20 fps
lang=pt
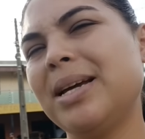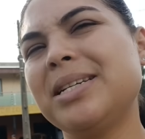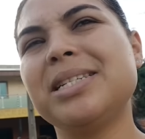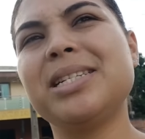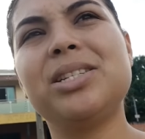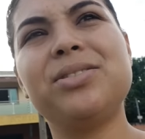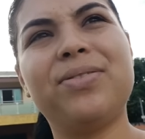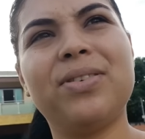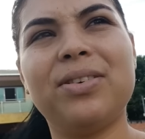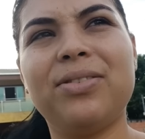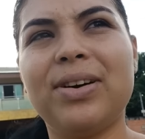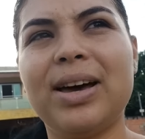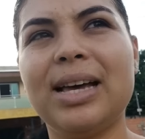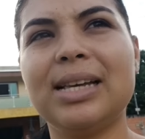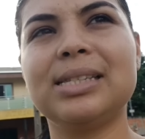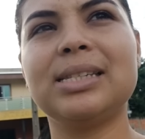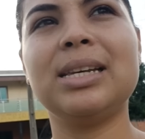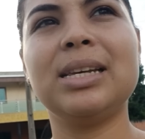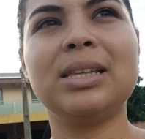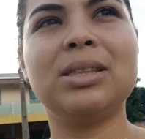a gente for
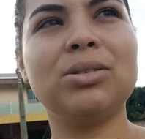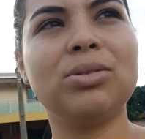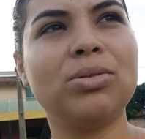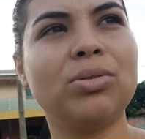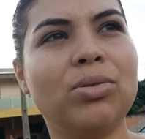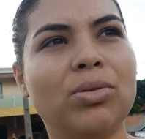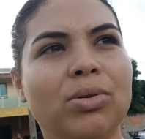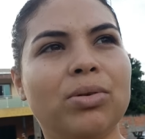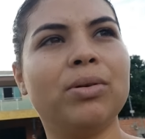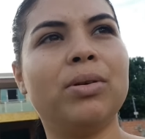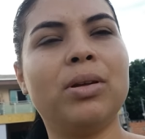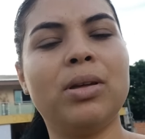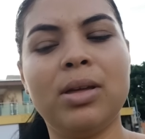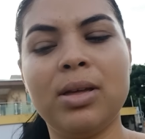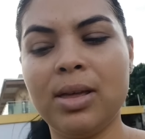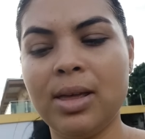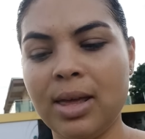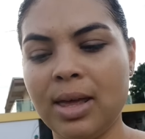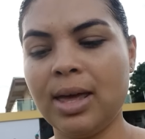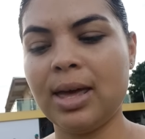fazendo
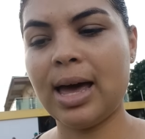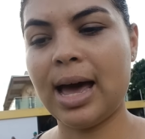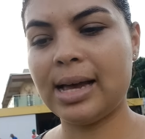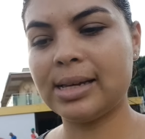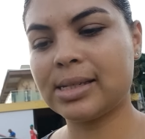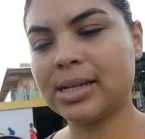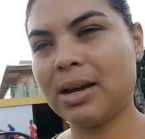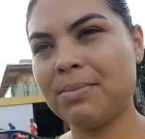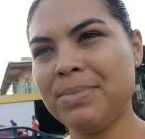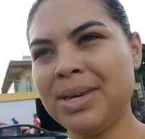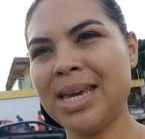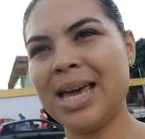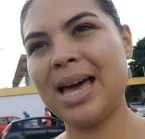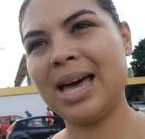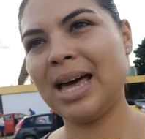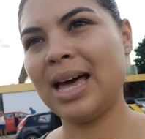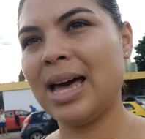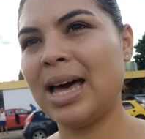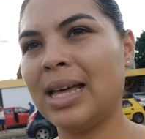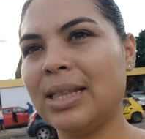as
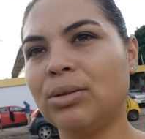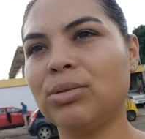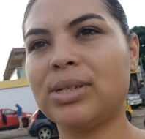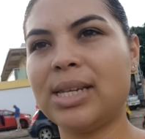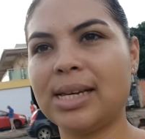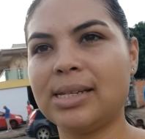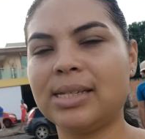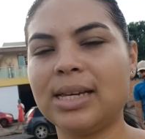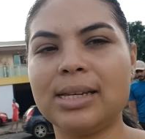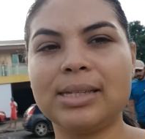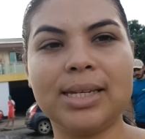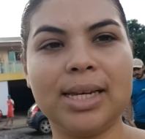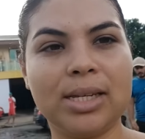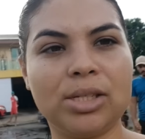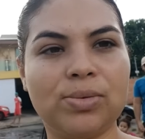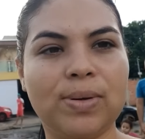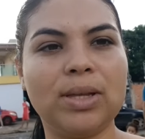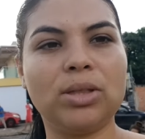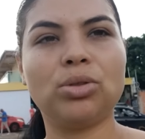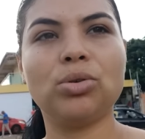caminhadas, os
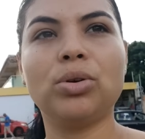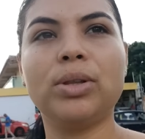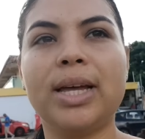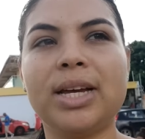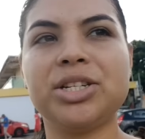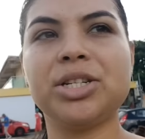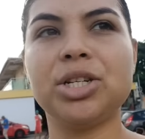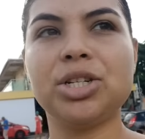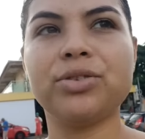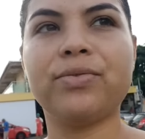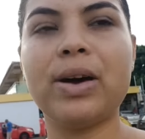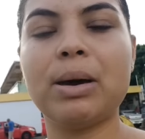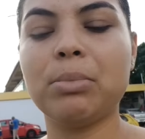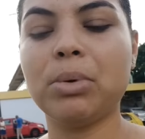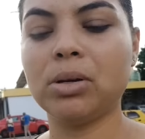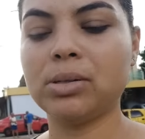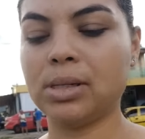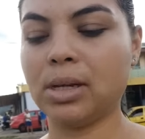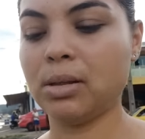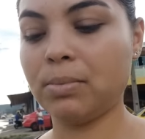exercícios e tudo, a gente vai
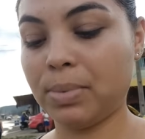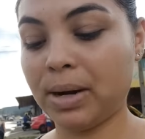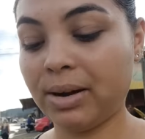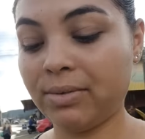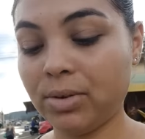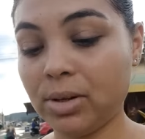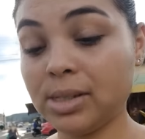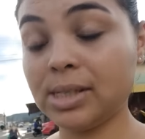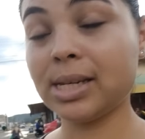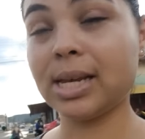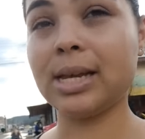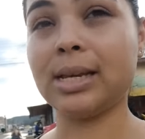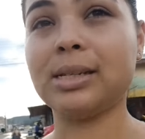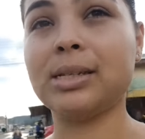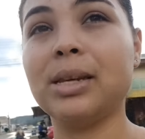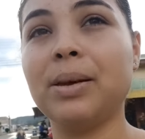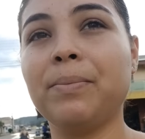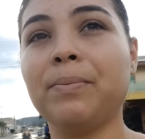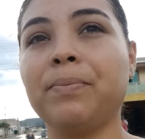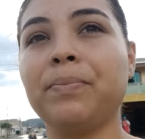mostrando para
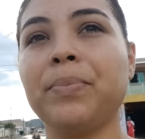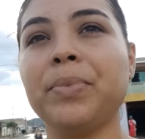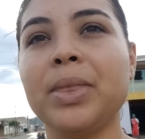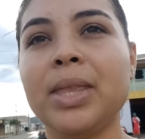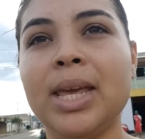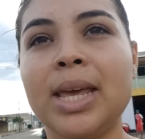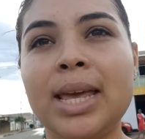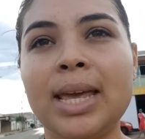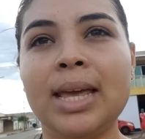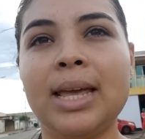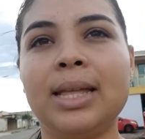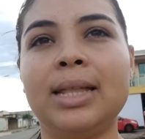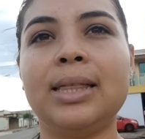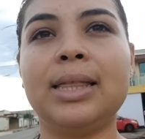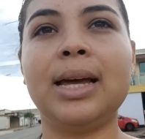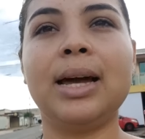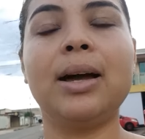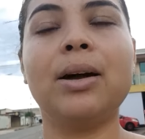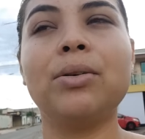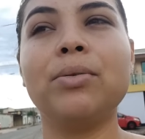vocês.
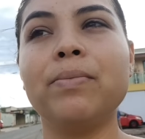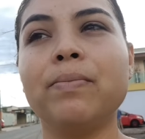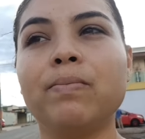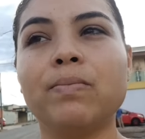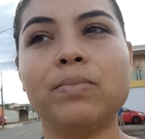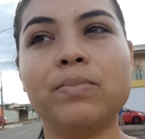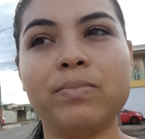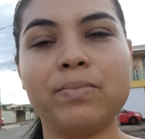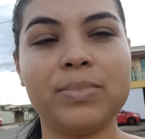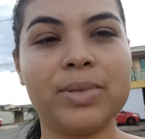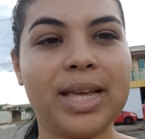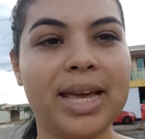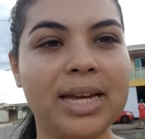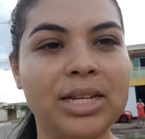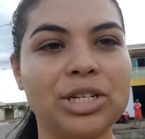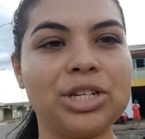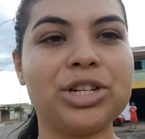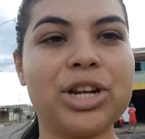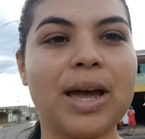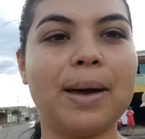Então,
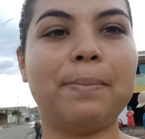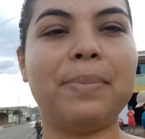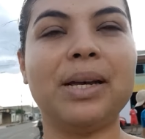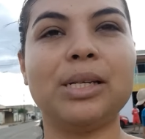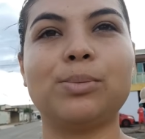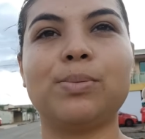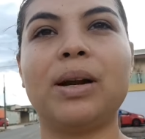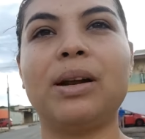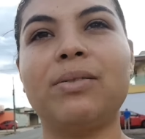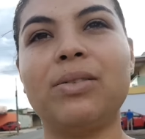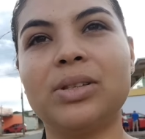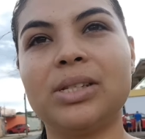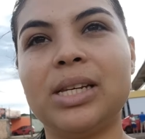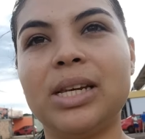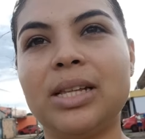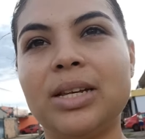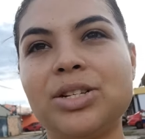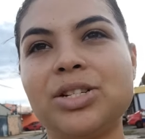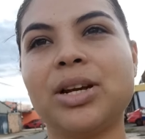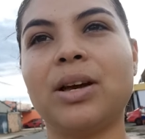desde já peço para
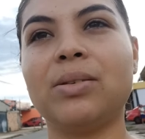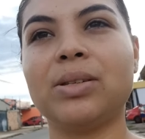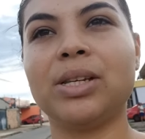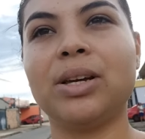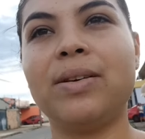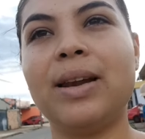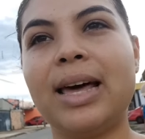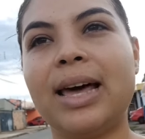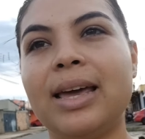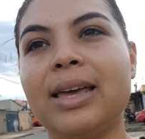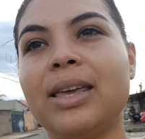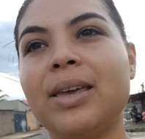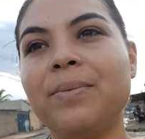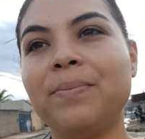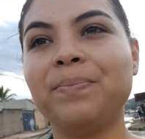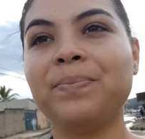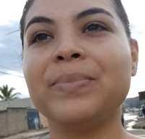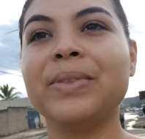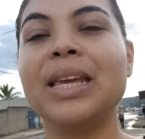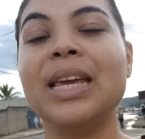você deixar o seu like,
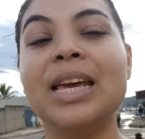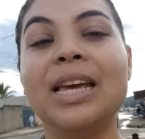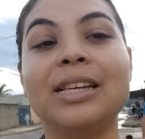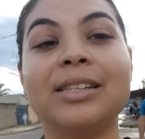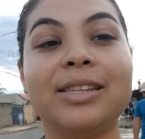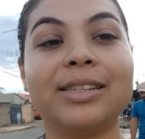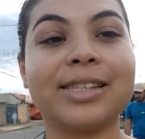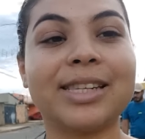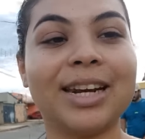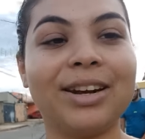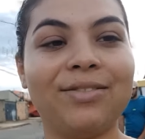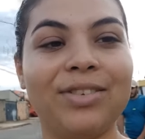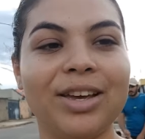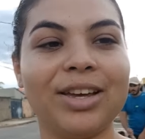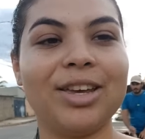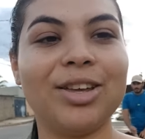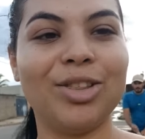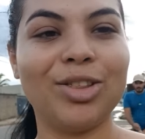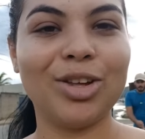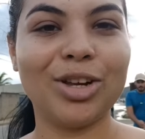se inscrever
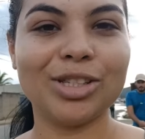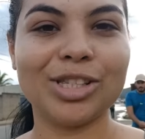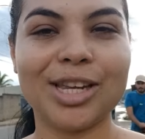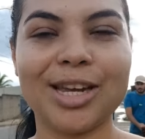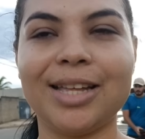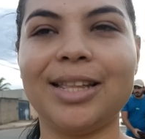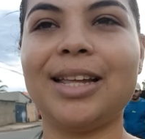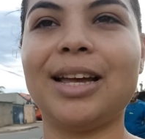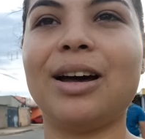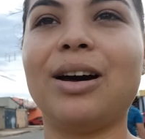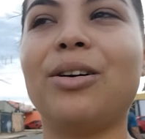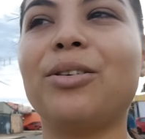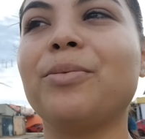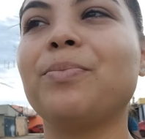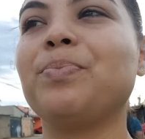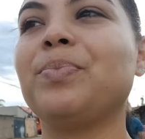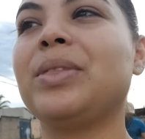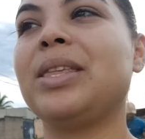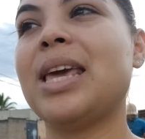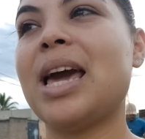aqui no nosso canal
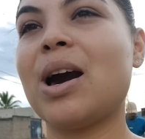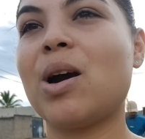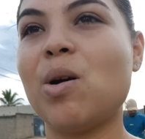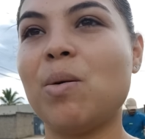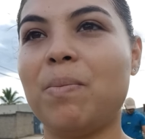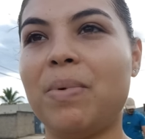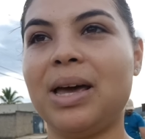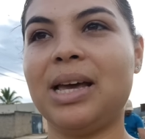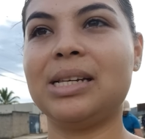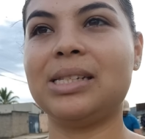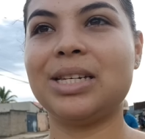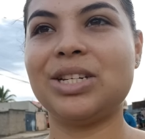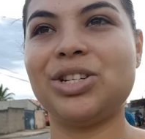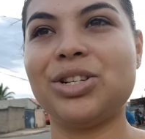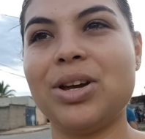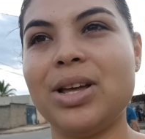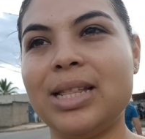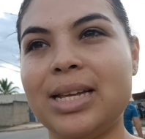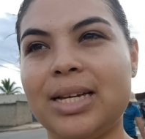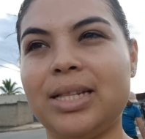e acompanhar essa
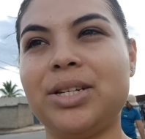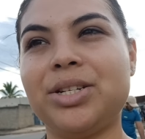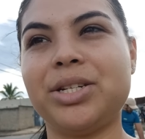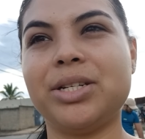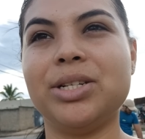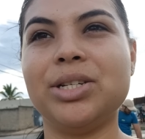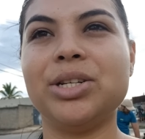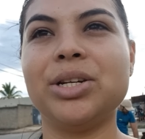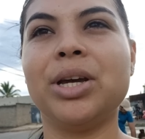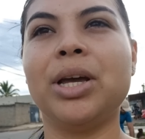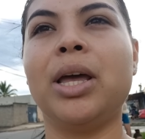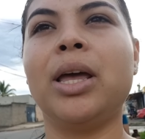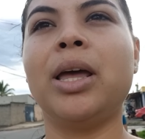jornada, gente.